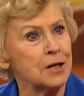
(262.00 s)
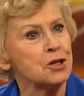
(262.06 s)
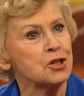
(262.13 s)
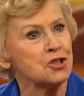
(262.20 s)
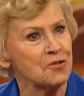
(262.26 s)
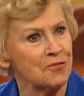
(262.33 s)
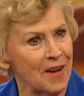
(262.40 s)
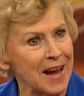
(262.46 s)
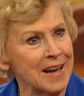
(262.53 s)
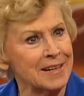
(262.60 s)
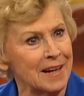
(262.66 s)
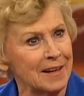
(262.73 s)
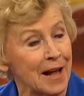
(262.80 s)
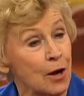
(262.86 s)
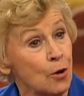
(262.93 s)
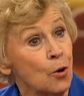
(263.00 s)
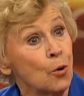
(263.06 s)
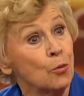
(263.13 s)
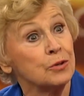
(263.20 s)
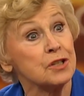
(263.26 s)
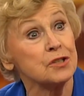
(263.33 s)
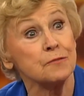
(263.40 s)
Schweinerei.
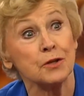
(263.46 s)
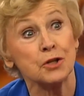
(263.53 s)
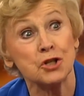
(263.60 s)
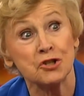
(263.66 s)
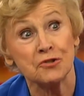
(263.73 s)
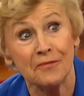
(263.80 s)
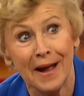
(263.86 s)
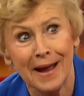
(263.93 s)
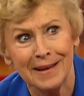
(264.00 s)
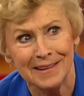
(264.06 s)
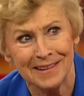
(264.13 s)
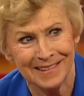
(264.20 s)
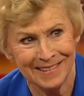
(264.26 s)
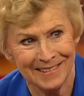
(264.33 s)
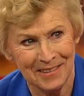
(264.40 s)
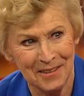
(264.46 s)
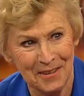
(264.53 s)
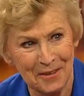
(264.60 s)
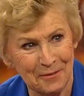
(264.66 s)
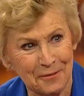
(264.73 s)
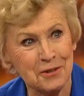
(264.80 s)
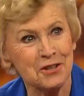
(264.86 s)
Und das Wort Schwein
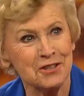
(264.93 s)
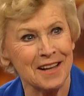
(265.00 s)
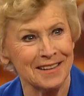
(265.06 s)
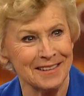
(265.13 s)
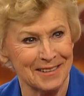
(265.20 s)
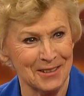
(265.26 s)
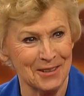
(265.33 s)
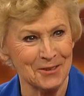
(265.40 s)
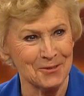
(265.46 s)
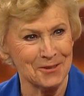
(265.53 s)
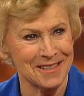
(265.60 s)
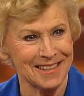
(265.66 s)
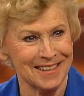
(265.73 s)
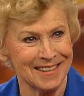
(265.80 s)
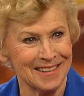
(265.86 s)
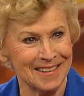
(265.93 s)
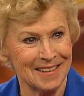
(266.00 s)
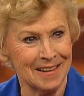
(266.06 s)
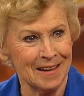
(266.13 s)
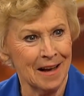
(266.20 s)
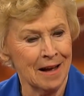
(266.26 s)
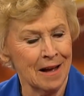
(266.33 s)
verstand der Russe.
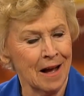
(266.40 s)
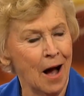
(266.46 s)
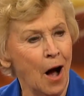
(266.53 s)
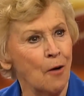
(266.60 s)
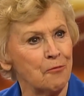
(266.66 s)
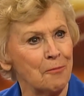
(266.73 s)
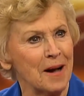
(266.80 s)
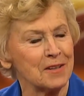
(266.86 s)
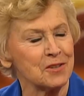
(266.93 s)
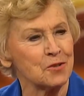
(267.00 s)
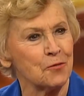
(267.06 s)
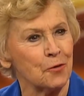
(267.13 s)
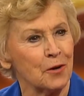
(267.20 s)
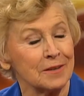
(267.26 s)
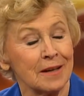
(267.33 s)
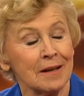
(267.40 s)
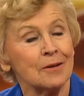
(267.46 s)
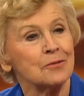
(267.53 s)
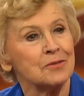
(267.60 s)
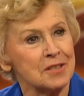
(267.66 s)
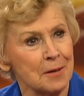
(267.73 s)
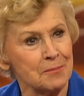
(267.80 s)
Aufmachen, sofort.
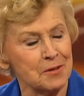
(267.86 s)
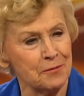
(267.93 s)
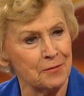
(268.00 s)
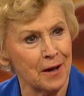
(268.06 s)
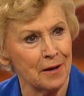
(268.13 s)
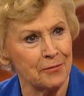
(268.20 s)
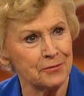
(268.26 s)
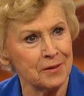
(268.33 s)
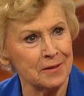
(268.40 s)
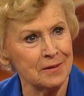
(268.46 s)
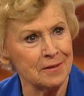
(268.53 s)
Sie haben sie verhaftet.